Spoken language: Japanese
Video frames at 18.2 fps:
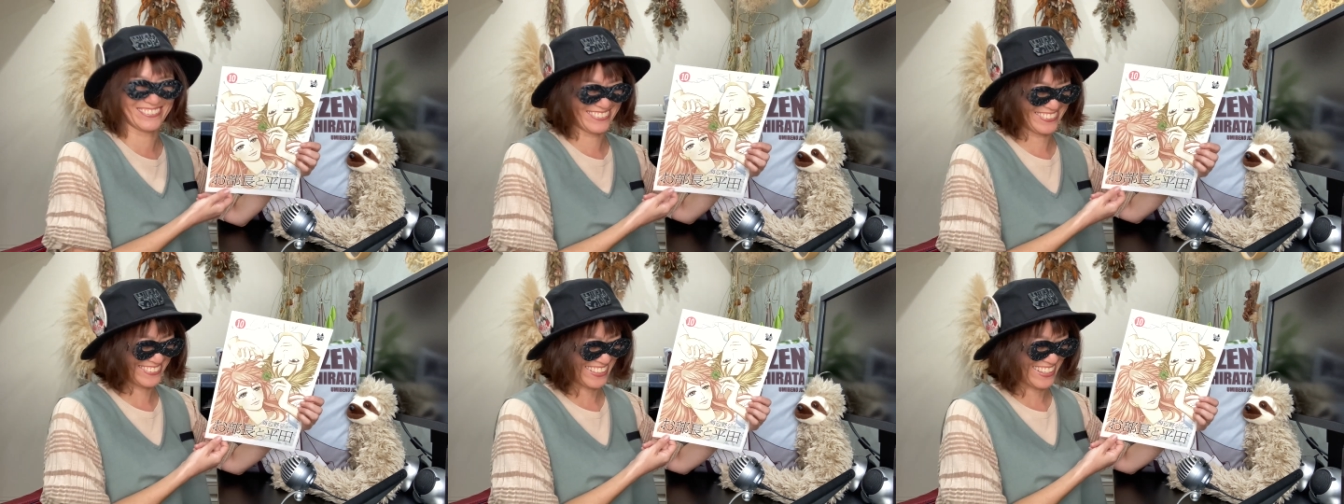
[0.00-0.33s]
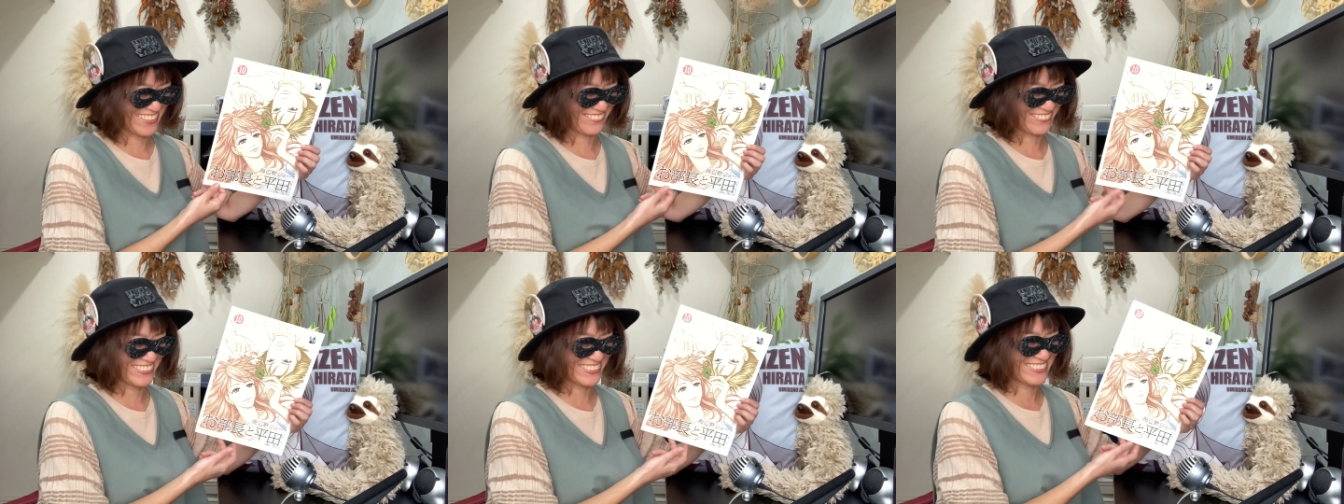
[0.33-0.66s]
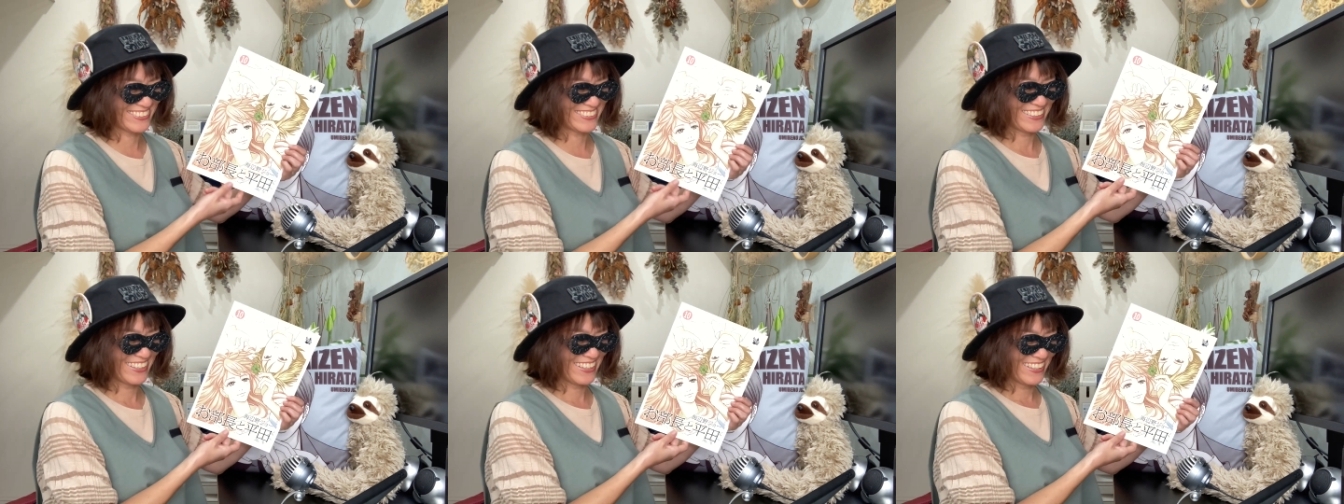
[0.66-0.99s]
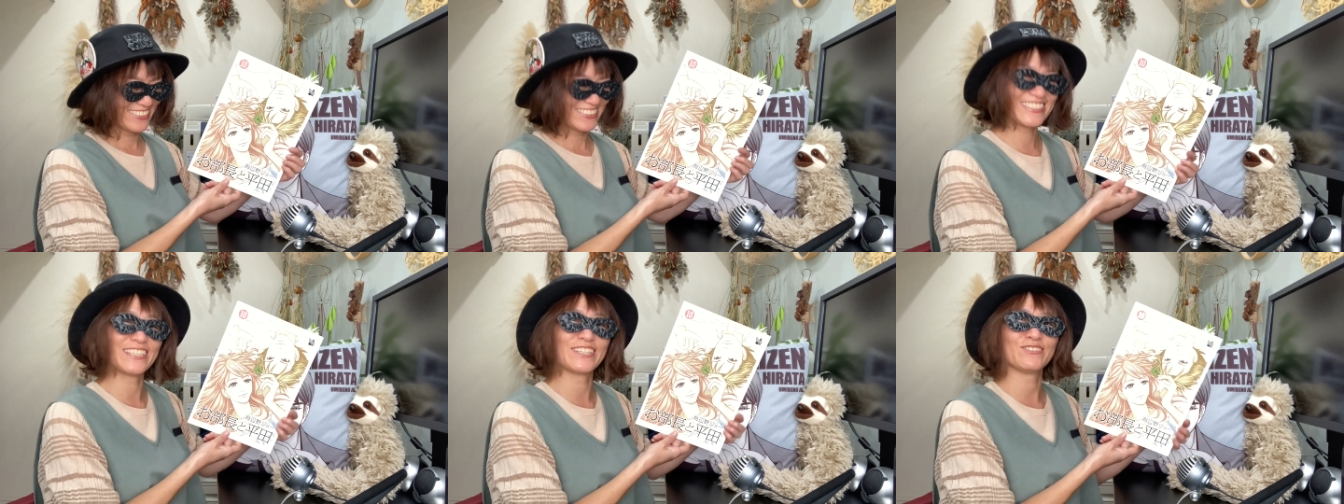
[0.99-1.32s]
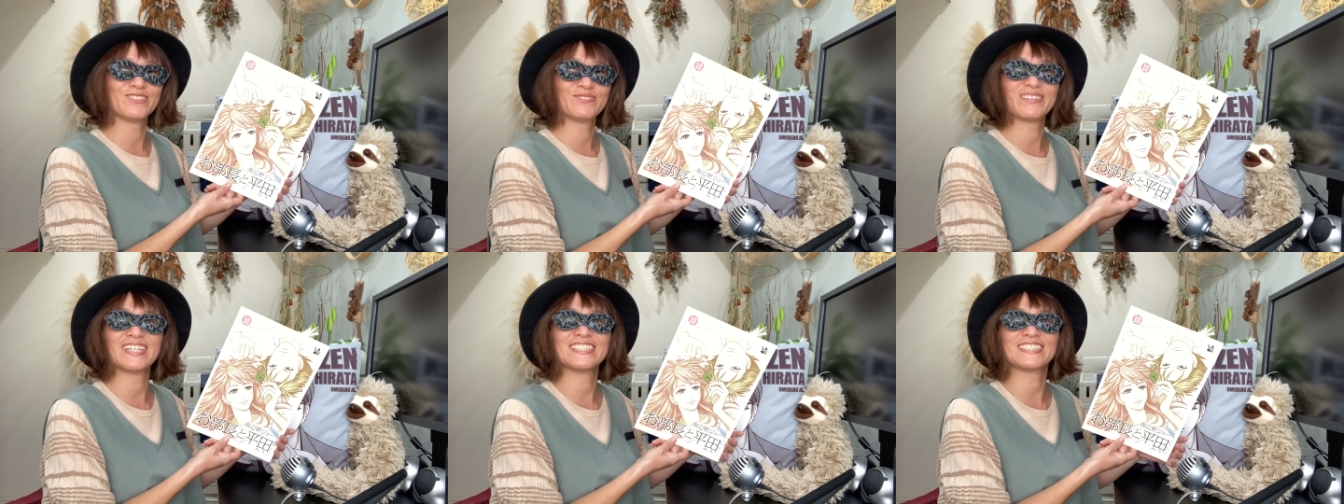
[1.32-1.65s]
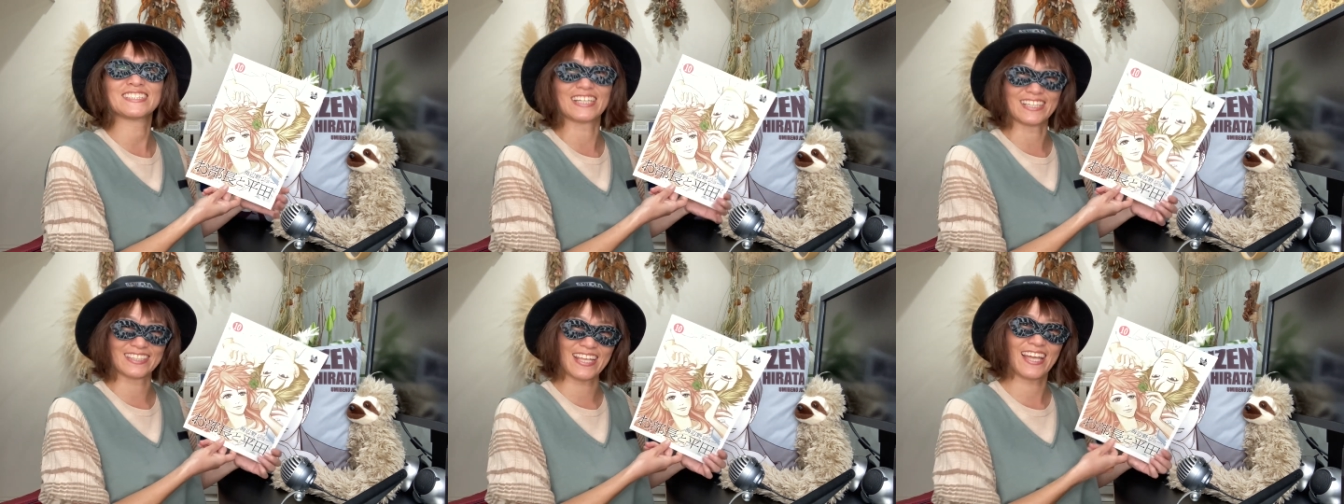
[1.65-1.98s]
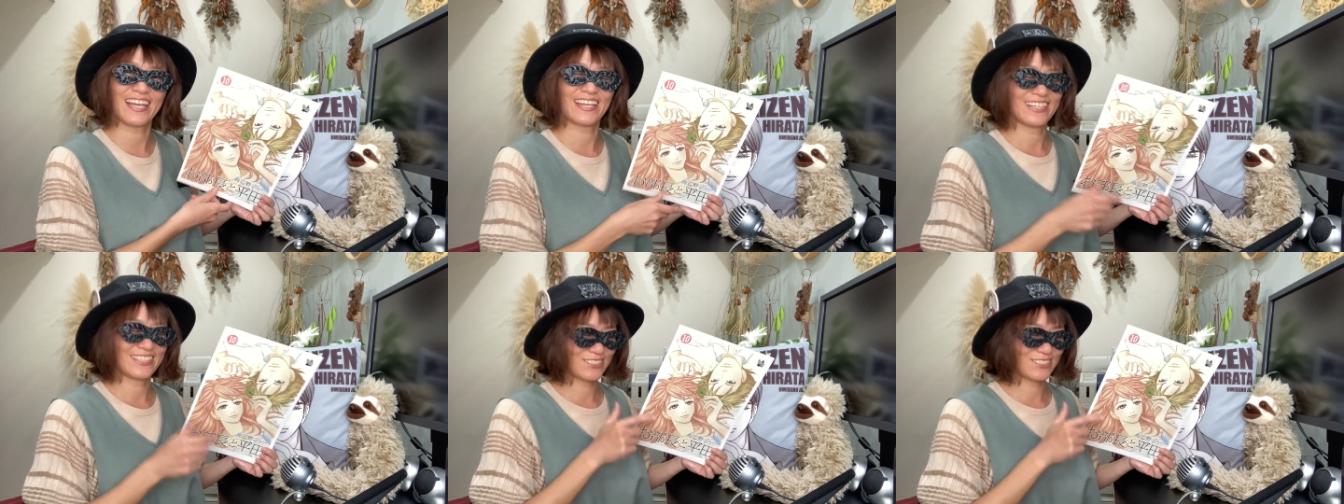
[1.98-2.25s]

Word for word: うございますセリフ回しがね